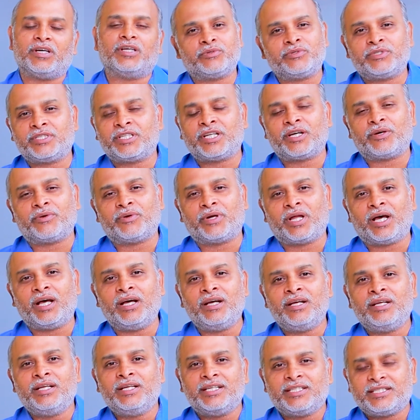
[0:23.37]
చూసినా కూడా
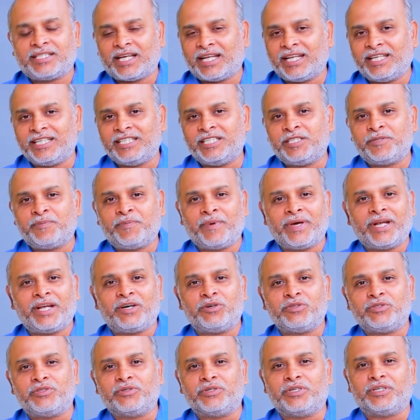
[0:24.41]
చాలా ఇన్స్పైర్
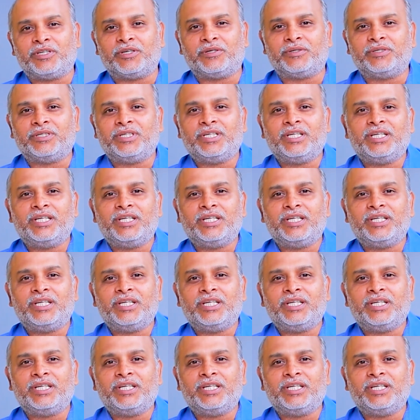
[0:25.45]
అవుతూ ఉంటాం